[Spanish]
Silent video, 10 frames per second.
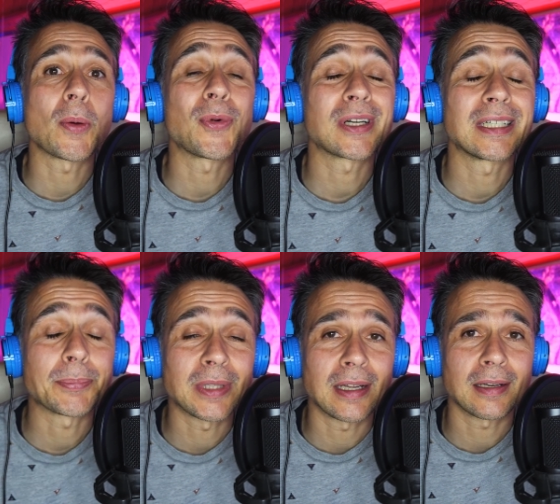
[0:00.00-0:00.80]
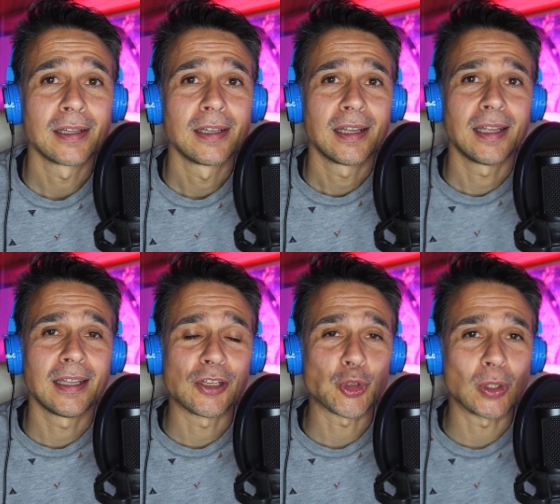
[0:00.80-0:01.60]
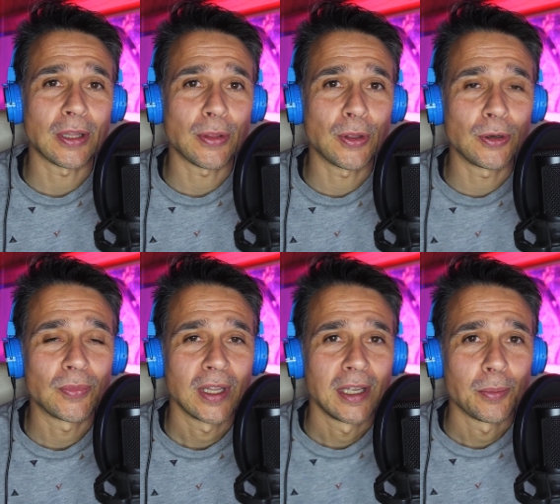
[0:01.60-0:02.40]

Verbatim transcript: cómo captar eh, su atención,